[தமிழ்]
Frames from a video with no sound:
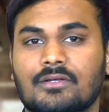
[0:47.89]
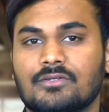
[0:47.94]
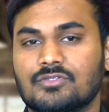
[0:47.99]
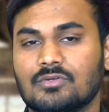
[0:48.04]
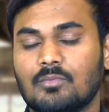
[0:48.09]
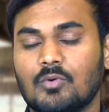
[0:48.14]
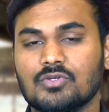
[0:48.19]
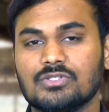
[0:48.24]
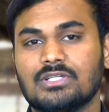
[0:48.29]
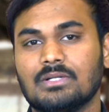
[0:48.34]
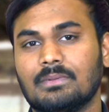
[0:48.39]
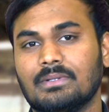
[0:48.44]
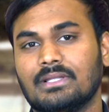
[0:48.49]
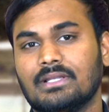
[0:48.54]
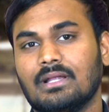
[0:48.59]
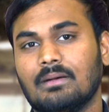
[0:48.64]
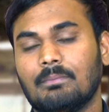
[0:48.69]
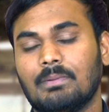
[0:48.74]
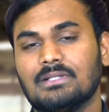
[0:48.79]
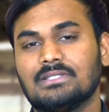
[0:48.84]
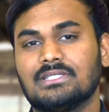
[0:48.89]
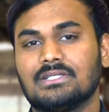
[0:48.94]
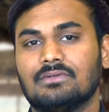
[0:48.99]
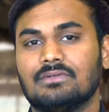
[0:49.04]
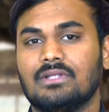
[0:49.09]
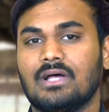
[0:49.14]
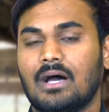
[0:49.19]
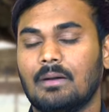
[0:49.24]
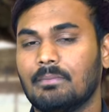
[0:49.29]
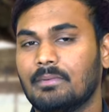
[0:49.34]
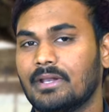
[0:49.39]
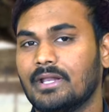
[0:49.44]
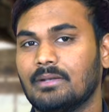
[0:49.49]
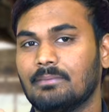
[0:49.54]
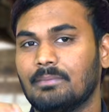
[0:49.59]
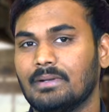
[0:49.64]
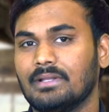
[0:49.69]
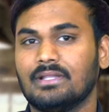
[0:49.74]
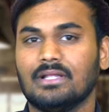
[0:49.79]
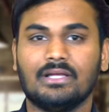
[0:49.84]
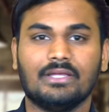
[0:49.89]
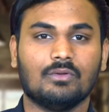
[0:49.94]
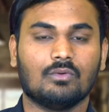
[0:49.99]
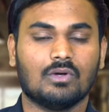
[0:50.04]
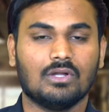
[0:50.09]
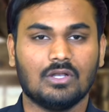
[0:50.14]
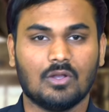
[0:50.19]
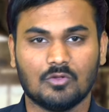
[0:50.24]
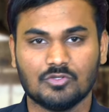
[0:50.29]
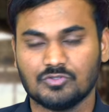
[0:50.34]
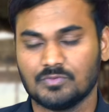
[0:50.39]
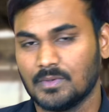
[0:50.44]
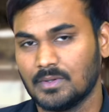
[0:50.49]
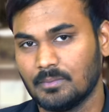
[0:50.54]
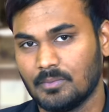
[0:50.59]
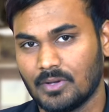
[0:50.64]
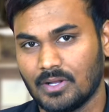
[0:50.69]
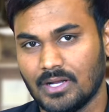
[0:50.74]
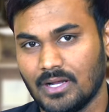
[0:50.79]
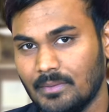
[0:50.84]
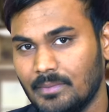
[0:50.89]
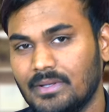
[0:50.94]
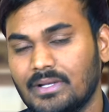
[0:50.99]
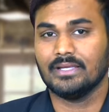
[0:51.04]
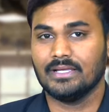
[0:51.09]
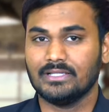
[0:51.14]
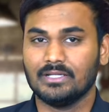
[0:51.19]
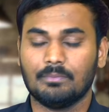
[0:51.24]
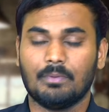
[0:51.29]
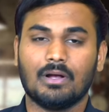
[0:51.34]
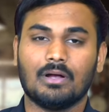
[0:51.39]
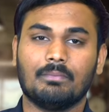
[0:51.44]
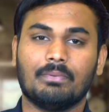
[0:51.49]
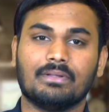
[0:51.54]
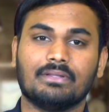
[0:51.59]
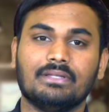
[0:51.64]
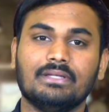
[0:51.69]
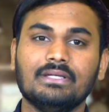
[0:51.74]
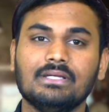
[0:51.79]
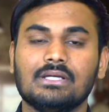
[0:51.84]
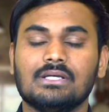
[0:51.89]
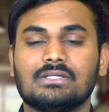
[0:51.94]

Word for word: ஸோ மோஸ்ட்டாக பார்த்தீங்கன்னா பல்சர் வந்து அப்கிரேட் பண்ணி தான் இவங்க லான்ச் பண்ண போறாங்க அப்படின்னு எதிர்பார்க்கப்படுது